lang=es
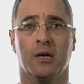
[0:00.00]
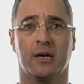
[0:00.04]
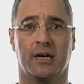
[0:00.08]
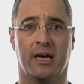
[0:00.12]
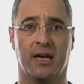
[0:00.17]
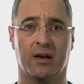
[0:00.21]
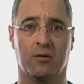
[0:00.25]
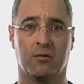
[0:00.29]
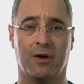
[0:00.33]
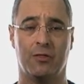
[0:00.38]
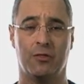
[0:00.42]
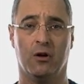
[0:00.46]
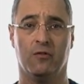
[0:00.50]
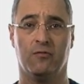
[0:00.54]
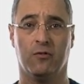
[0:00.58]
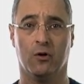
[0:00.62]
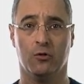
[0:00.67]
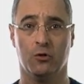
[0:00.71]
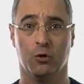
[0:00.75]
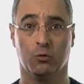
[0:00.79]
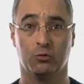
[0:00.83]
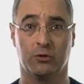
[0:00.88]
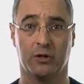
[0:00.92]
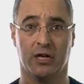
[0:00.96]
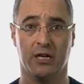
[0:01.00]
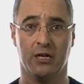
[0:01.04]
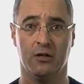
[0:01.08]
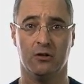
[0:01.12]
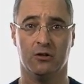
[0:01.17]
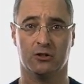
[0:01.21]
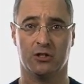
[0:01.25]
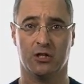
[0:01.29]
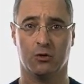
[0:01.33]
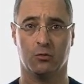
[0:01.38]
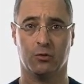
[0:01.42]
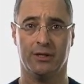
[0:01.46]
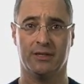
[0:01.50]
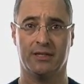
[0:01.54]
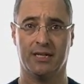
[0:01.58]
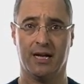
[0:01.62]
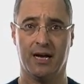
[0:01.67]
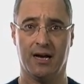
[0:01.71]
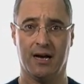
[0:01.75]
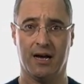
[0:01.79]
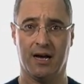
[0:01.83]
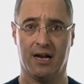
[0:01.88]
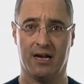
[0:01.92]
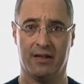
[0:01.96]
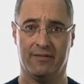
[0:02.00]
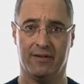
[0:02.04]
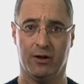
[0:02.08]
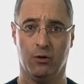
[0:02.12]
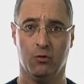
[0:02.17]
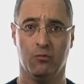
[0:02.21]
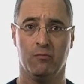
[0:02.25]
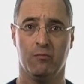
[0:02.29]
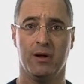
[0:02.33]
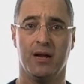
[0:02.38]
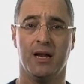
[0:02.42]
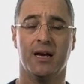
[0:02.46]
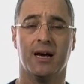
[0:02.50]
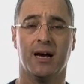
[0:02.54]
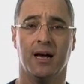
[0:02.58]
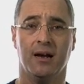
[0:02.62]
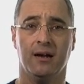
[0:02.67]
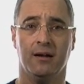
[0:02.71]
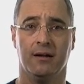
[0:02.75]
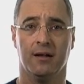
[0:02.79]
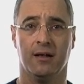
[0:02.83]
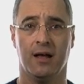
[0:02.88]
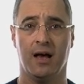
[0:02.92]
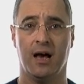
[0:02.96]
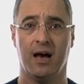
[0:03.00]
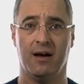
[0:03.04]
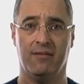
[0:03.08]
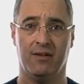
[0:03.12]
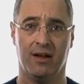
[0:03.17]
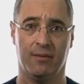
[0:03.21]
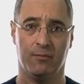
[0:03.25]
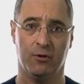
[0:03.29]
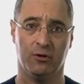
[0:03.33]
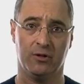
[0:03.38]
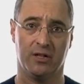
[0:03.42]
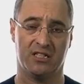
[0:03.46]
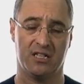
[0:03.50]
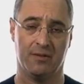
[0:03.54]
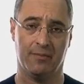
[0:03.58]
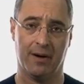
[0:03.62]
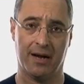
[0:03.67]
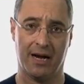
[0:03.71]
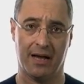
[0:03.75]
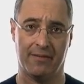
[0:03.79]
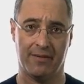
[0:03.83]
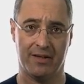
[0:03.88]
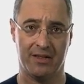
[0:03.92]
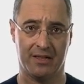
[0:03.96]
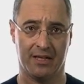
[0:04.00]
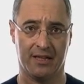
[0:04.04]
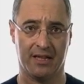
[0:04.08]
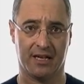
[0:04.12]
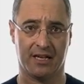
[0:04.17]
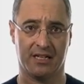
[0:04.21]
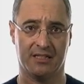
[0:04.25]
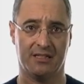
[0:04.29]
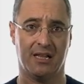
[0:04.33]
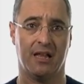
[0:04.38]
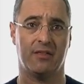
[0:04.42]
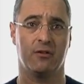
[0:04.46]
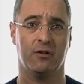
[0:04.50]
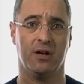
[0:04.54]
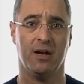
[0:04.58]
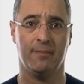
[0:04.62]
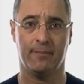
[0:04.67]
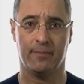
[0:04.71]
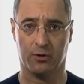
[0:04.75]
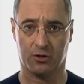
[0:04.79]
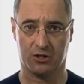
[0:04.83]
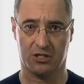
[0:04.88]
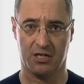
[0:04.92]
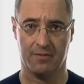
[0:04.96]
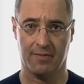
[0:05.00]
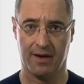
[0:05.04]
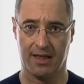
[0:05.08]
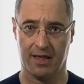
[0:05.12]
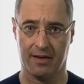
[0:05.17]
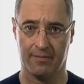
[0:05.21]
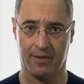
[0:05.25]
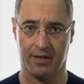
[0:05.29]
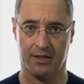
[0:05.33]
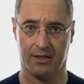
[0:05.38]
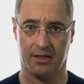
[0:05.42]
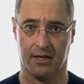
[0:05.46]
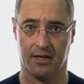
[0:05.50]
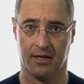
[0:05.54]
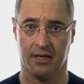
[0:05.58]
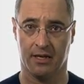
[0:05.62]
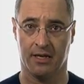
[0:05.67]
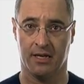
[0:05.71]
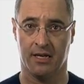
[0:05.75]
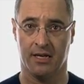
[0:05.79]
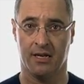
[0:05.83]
que cuando el fondo uterino se encuentra a nivel umbilical, hablamos de semana 20 de gestación aproximadamente.